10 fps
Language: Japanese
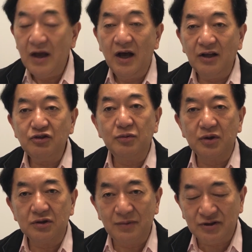話を
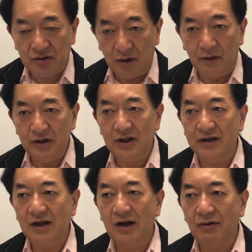戻しますと
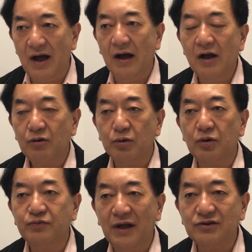イタリアはこ
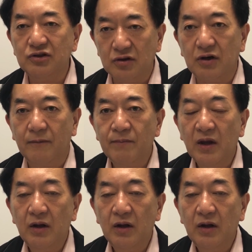の2つの